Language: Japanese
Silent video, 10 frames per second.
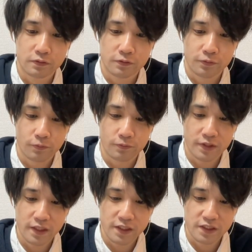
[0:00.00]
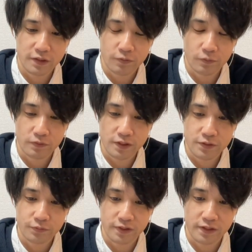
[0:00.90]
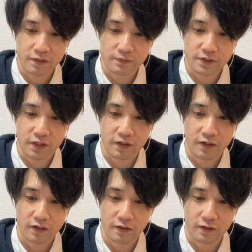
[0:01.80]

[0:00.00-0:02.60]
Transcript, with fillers: 曲芸師くね状態になりましたね、はい。